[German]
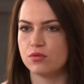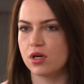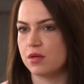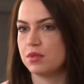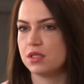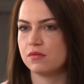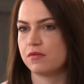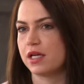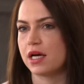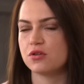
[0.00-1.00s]
sogar ein bisschen
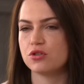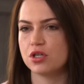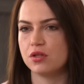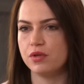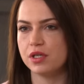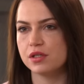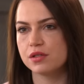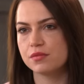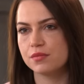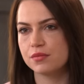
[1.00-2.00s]
fanatisch entwickelt.